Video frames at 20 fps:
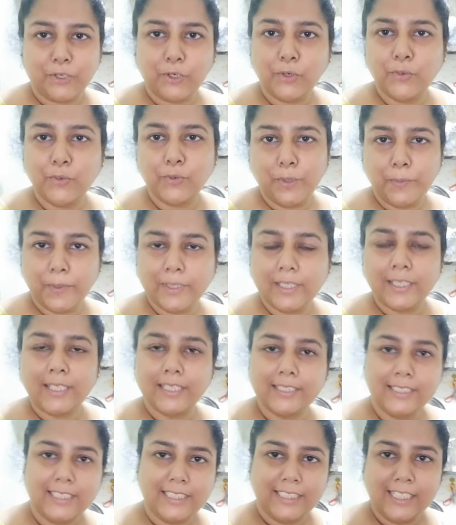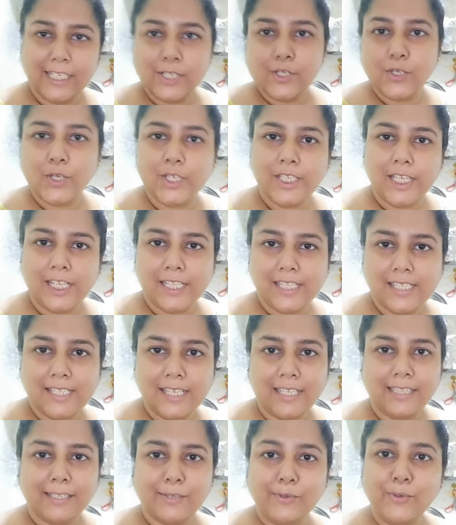কুমড়ো পাতা দেখছি শেষ হয়ে যাচ্ছে
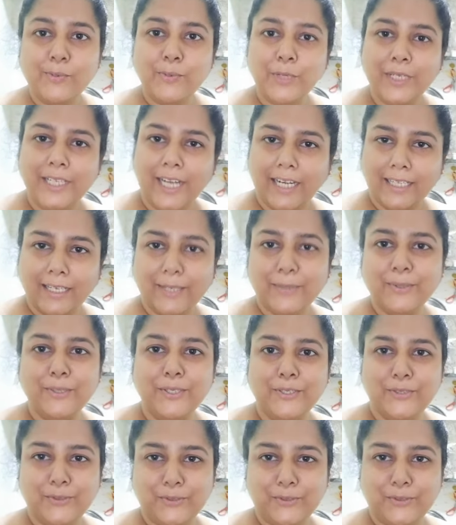তো কুমড়োর ডাটাগুলোই